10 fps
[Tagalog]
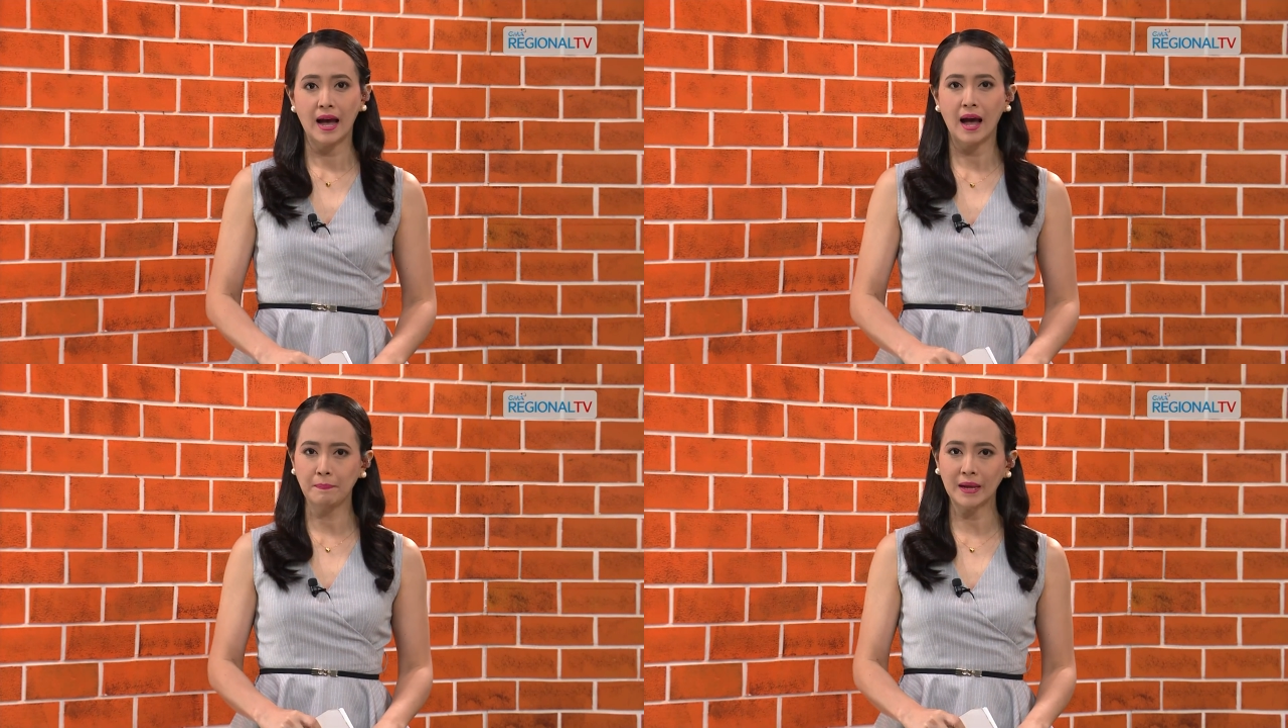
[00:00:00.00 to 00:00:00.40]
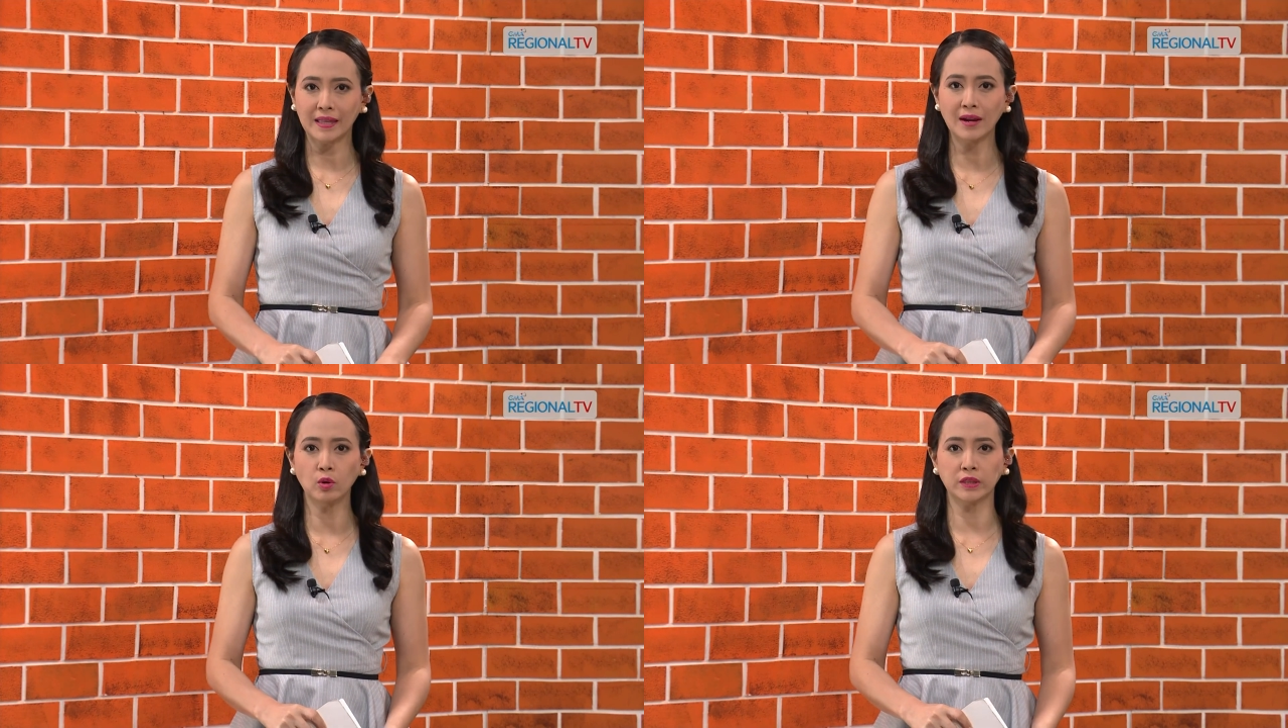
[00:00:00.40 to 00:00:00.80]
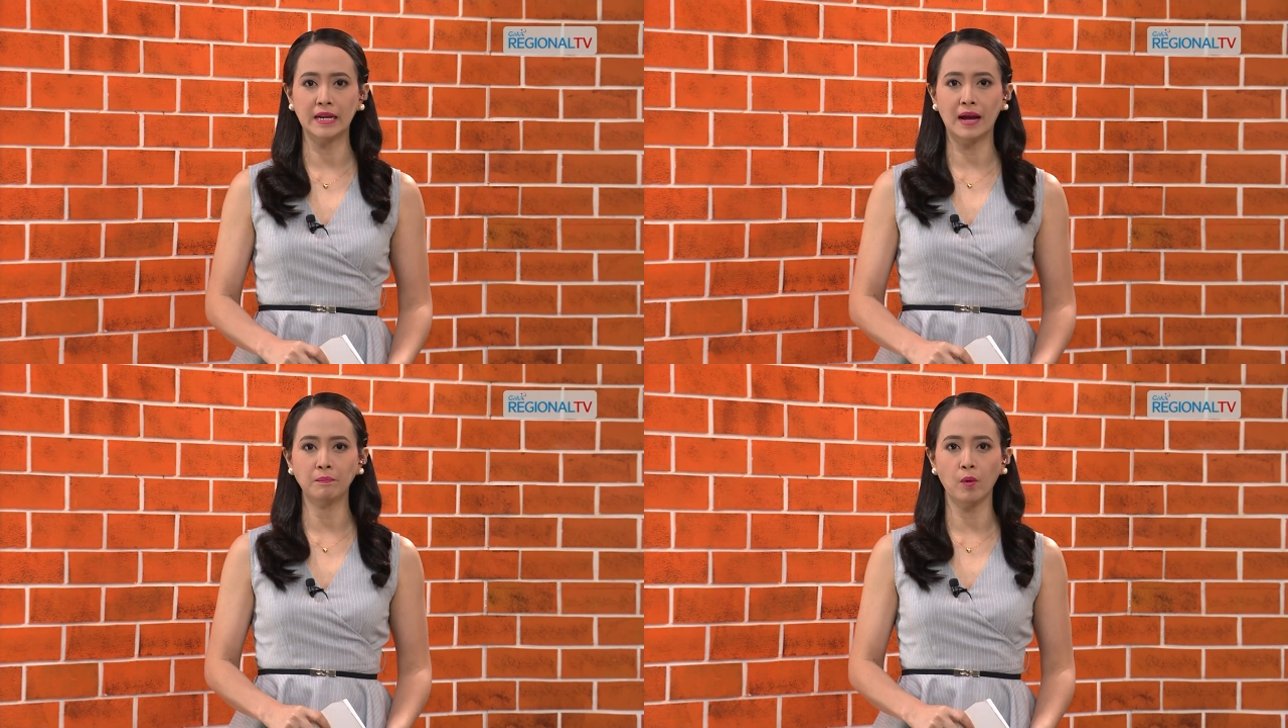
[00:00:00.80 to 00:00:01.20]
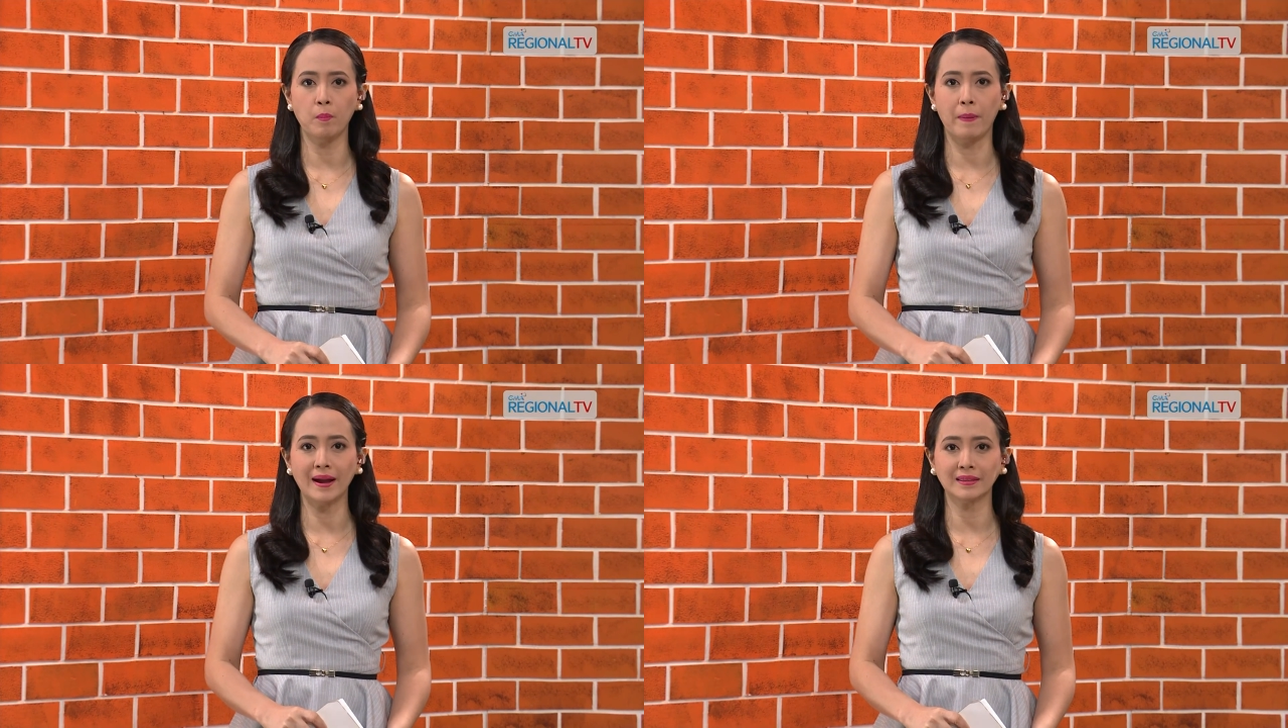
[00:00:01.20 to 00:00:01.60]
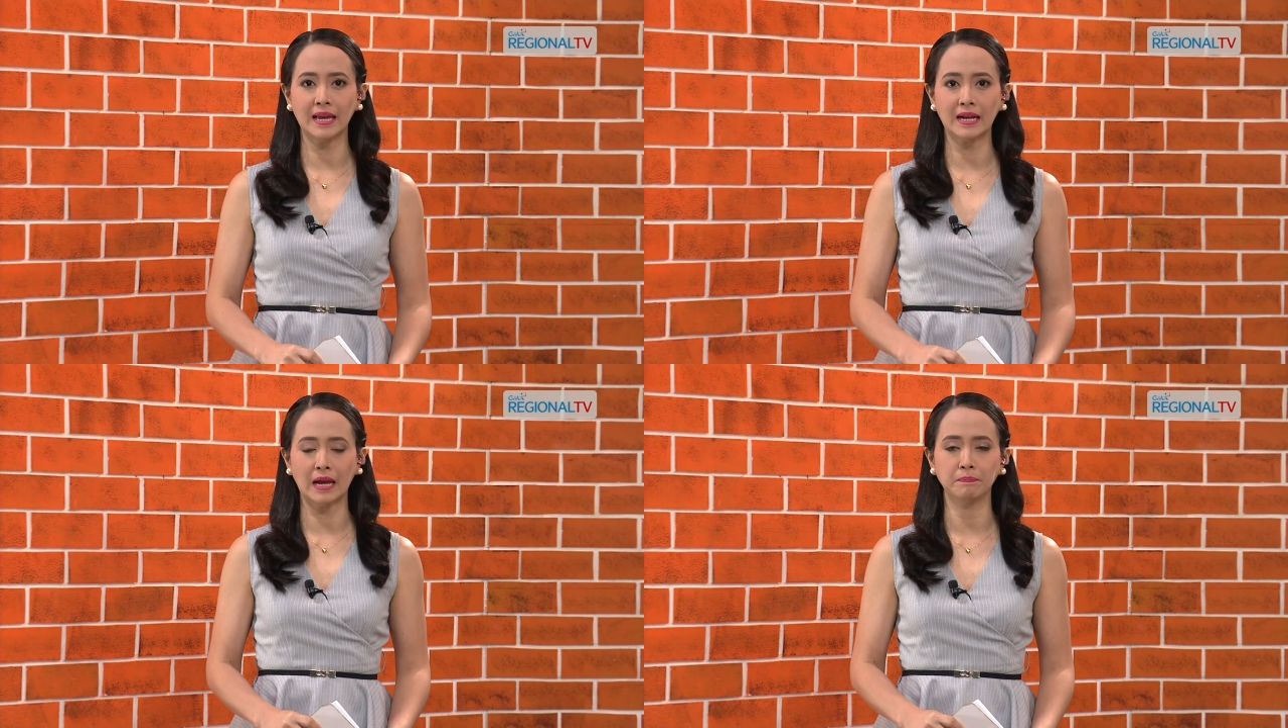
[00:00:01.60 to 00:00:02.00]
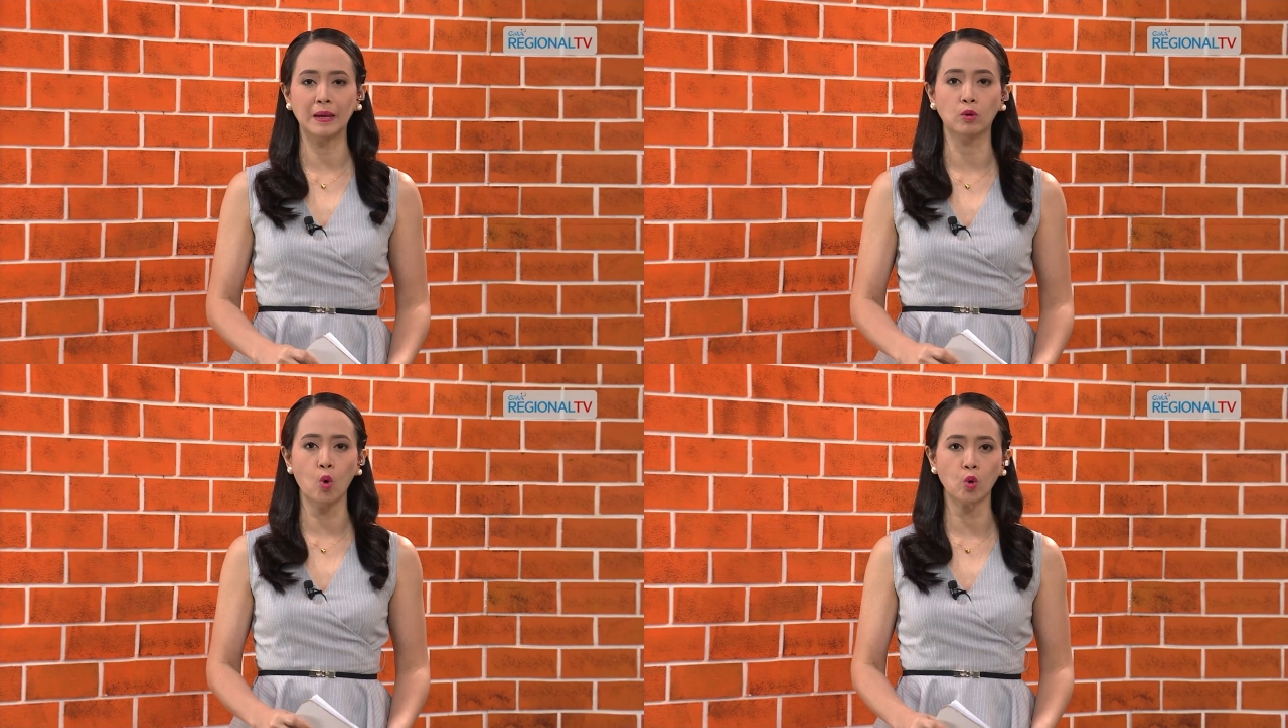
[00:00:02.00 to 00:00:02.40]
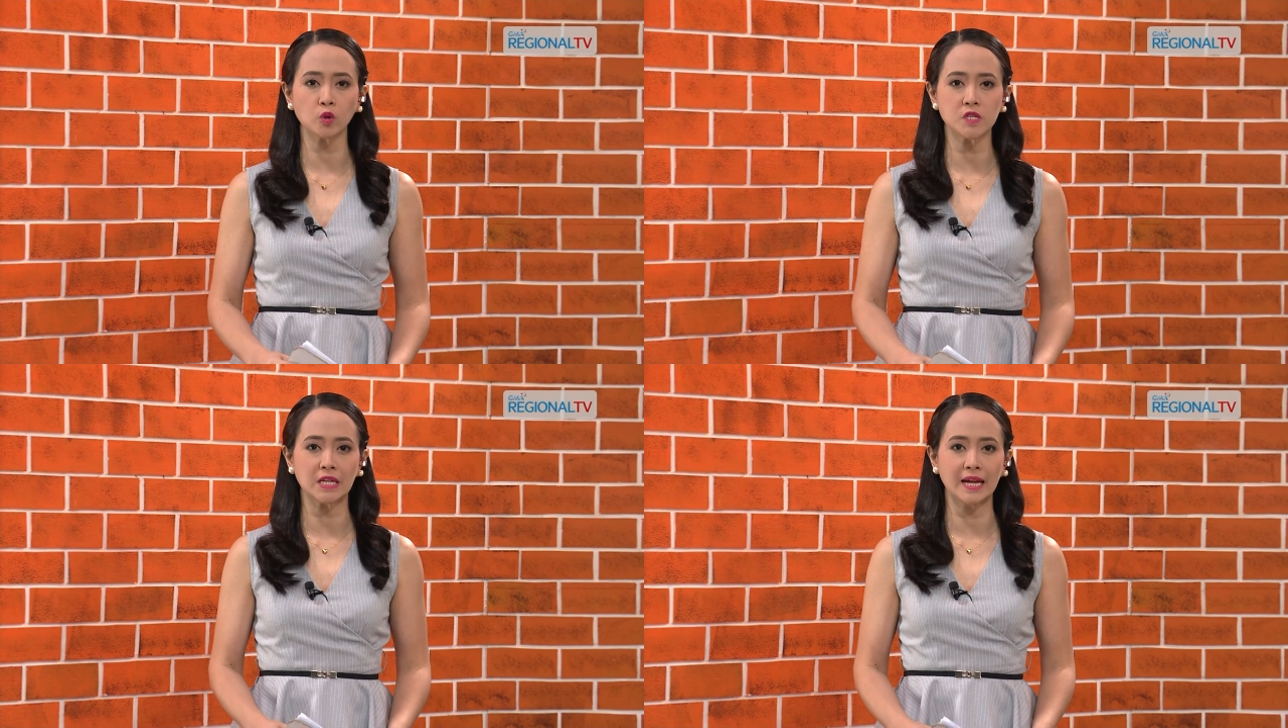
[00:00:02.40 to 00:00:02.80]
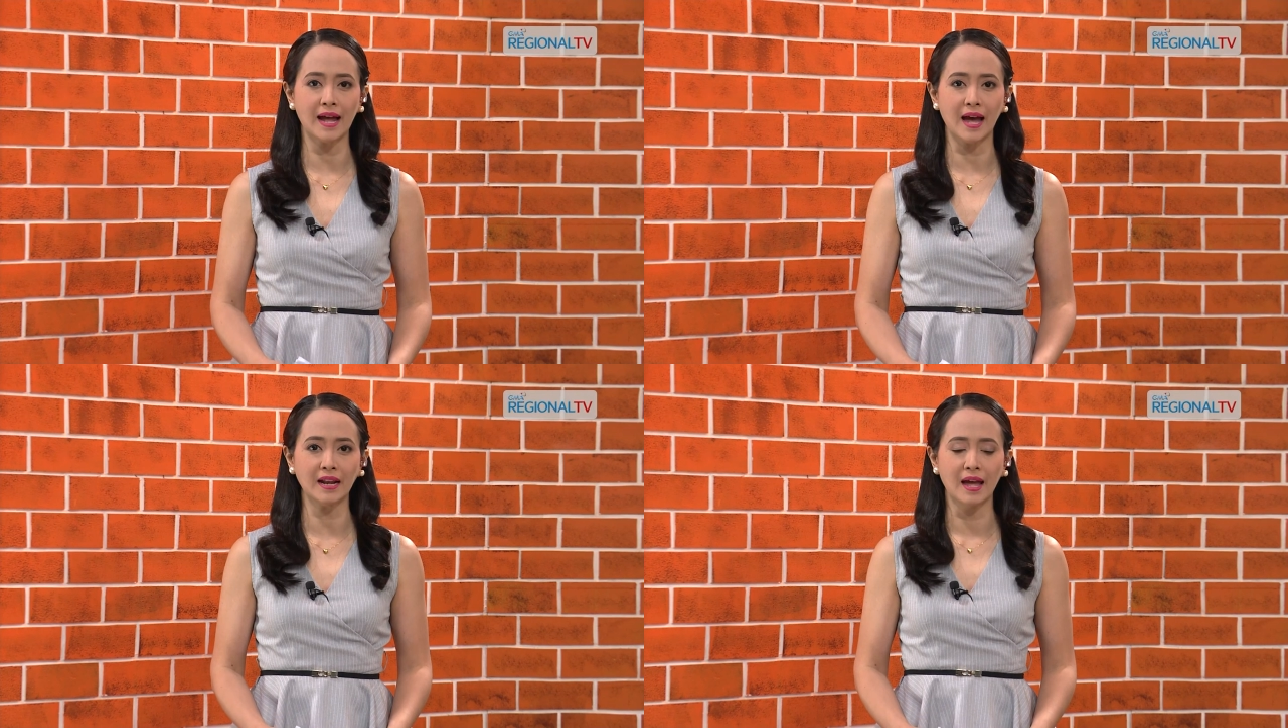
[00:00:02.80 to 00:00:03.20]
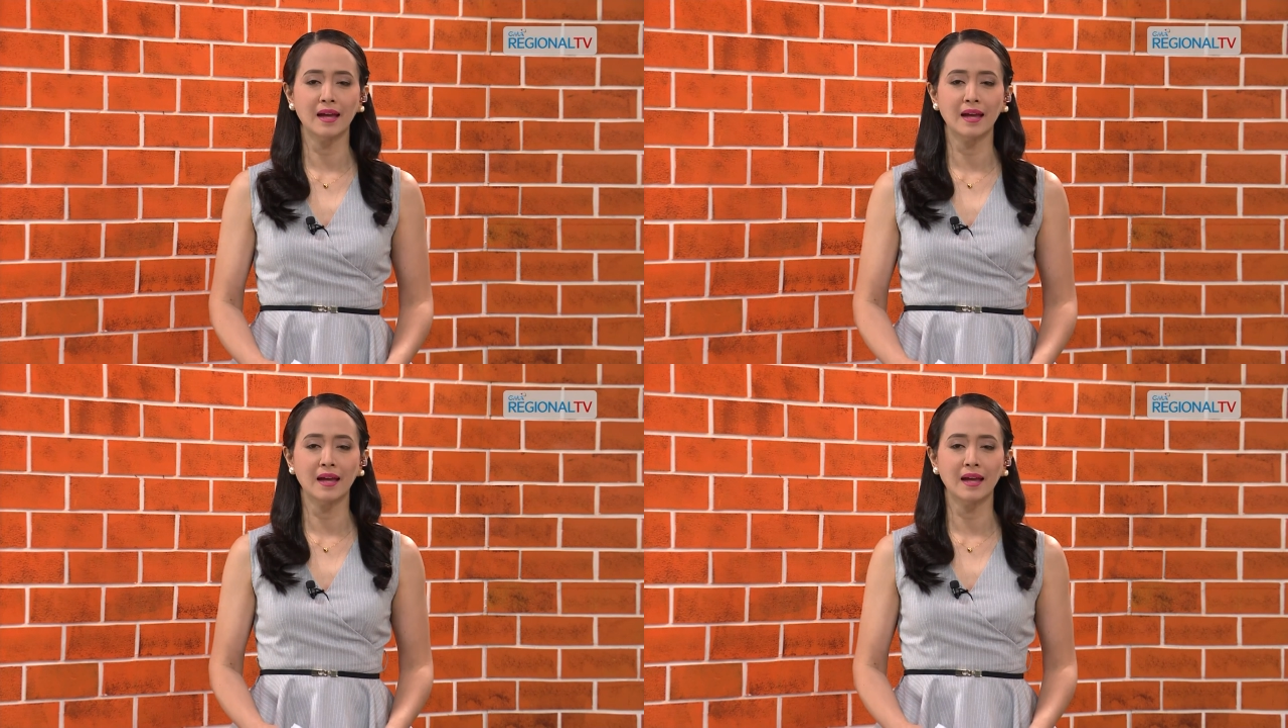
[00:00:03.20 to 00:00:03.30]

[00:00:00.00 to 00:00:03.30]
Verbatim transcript: Apektadong tinampo parte kan pigkukonsiderar